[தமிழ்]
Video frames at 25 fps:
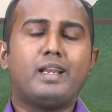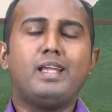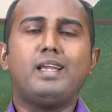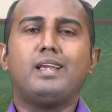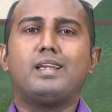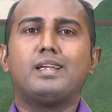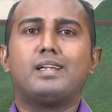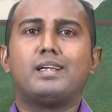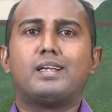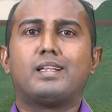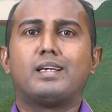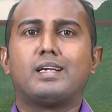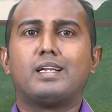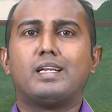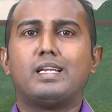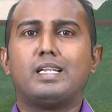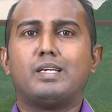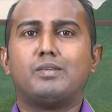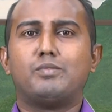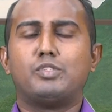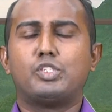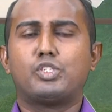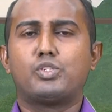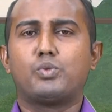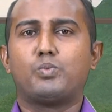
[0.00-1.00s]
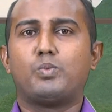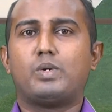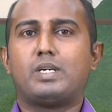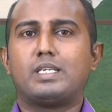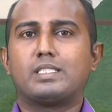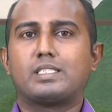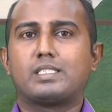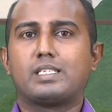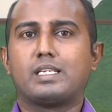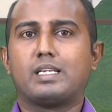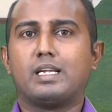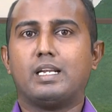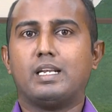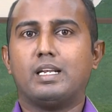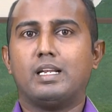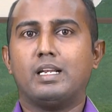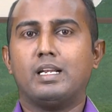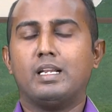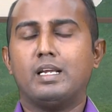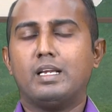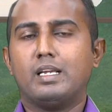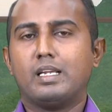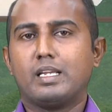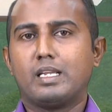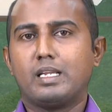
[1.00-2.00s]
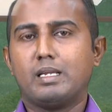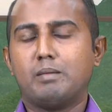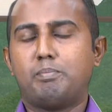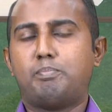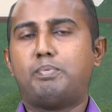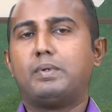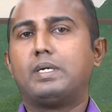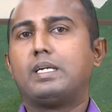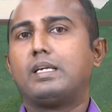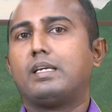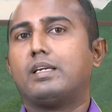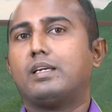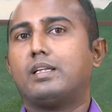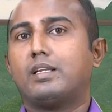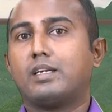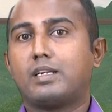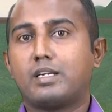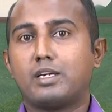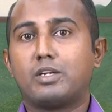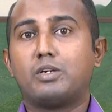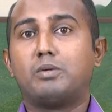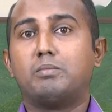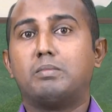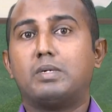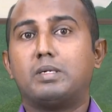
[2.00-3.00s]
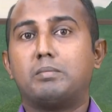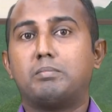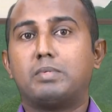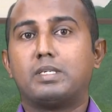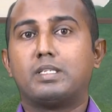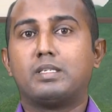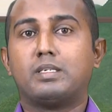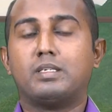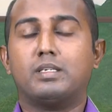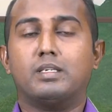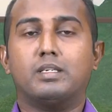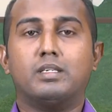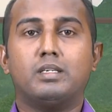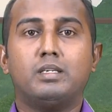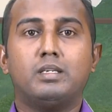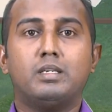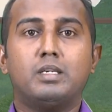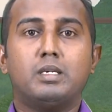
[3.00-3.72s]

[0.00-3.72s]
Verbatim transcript: அநேக இடங்களில் விசுவாசிகள் எப்படி இருக்கிறோம் என்பது